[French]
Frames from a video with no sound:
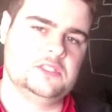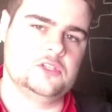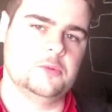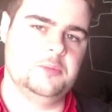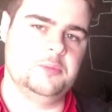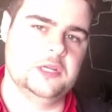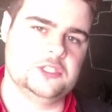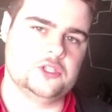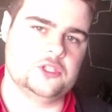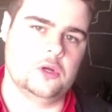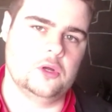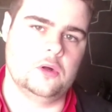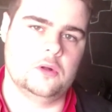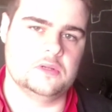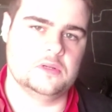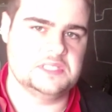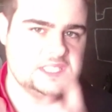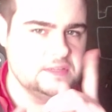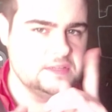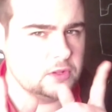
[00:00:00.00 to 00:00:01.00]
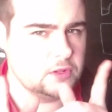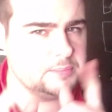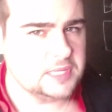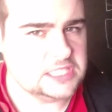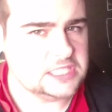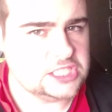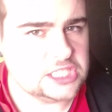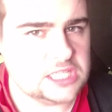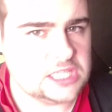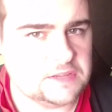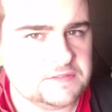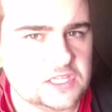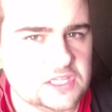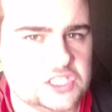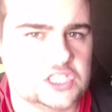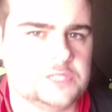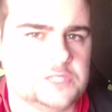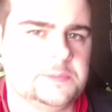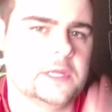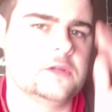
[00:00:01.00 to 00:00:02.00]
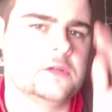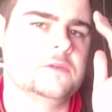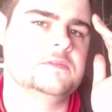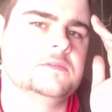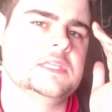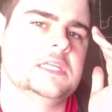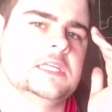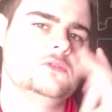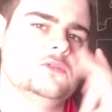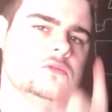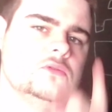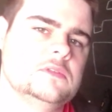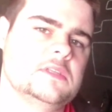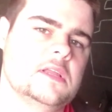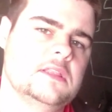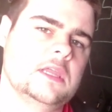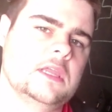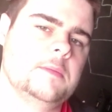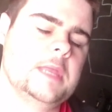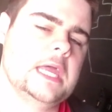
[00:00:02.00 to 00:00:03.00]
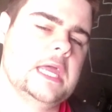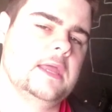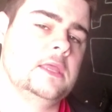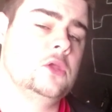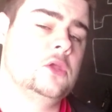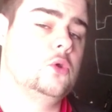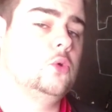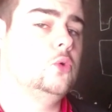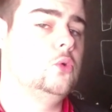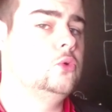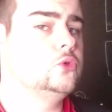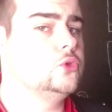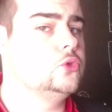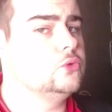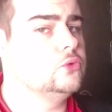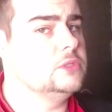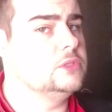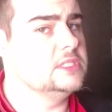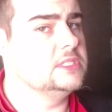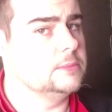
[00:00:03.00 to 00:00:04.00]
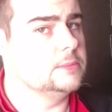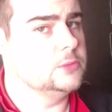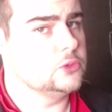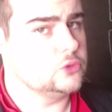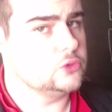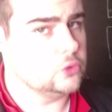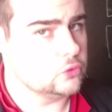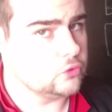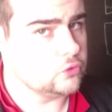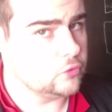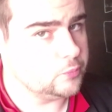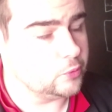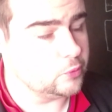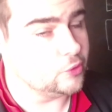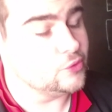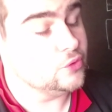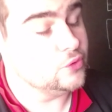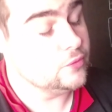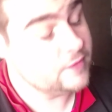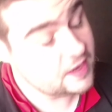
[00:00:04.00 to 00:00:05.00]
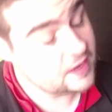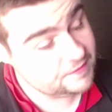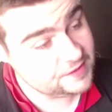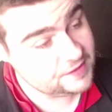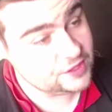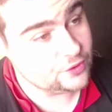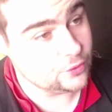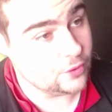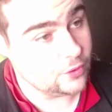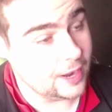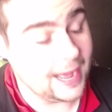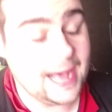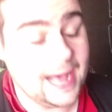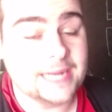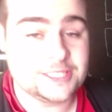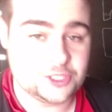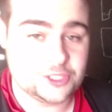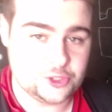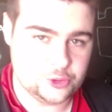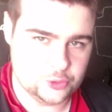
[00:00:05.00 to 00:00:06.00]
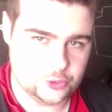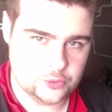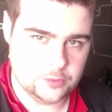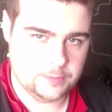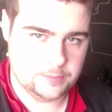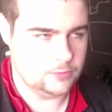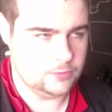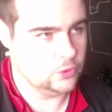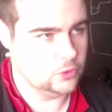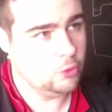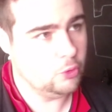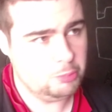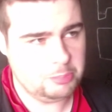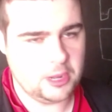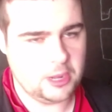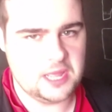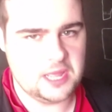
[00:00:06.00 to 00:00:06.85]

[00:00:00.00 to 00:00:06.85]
up les gens, c'est votre Benji TV, j'espère que vous allez tous très très bien et aujourd'hui les amis on se retrouve pour une nouvelle vidéo actu, non pas